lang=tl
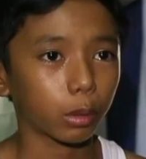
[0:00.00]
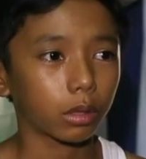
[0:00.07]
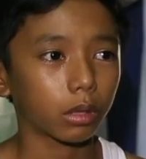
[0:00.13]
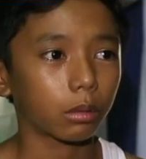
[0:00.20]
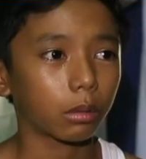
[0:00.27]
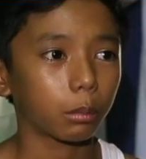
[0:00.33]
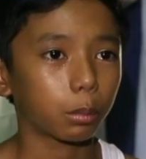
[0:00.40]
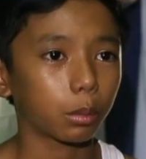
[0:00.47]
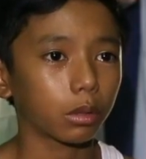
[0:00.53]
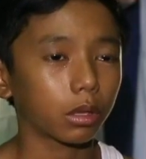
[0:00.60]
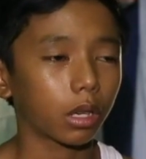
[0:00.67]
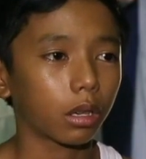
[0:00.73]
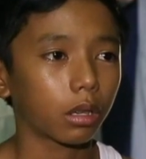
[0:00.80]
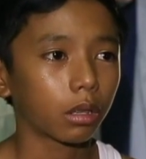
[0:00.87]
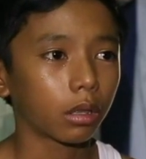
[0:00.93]
ko naman po
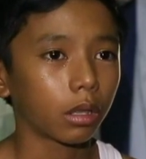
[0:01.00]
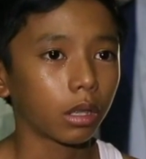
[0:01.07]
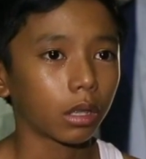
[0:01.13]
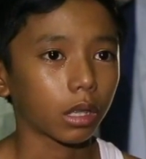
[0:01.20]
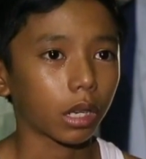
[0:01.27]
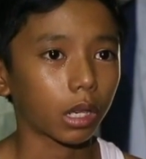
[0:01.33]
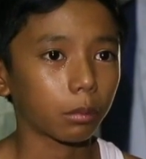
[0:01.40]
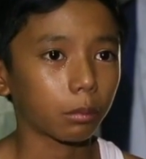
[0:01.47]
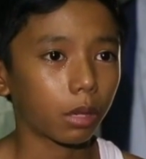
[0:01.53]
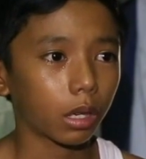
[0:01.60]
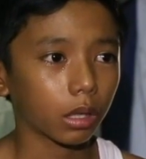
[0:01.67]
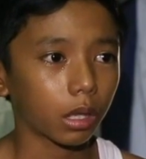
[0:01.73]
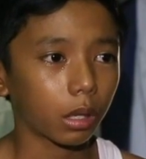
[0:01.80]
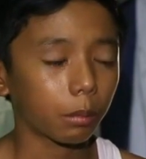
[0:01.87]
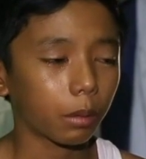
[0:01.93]
na kahit
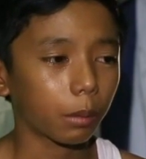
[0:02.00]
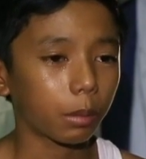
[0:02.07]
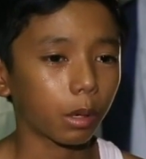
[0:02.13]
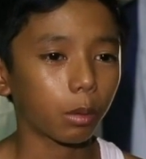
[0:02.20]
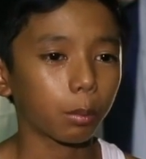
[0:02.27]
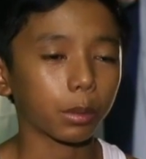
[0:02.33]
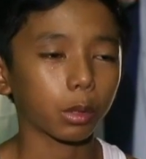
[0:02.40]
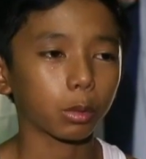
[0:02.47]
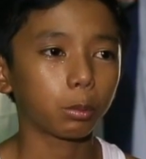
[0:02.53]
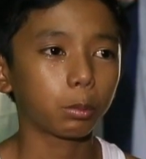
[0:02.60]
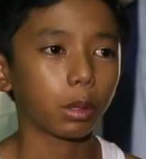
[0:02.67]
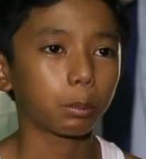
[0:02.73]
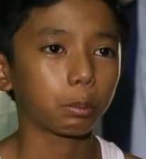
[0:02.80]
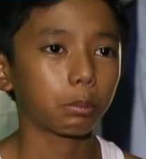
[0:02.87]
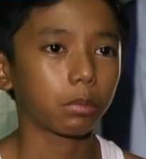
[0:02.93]
bakla papa ko, proud,
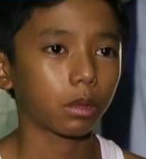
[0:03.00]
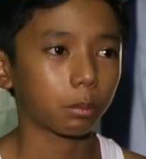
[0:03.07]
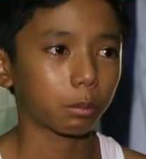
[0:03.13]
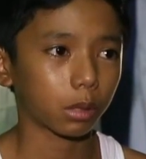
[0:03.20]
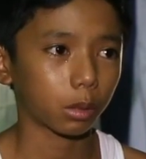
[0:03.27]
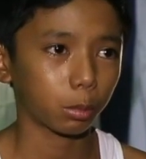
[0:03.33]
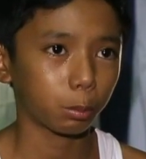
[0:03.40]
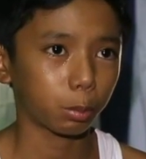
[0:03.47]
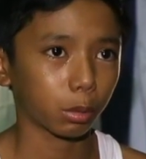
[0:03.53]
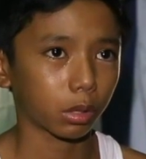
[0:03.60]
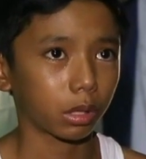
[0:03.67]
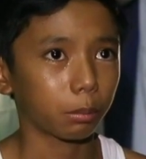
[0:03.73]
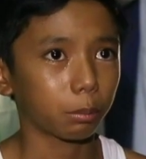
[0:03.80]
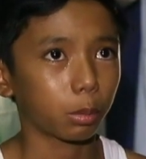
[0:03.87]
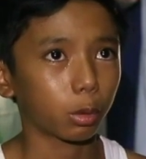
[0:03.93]
pa, proud po
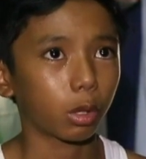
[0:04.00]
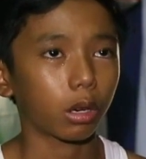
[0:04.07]
rin po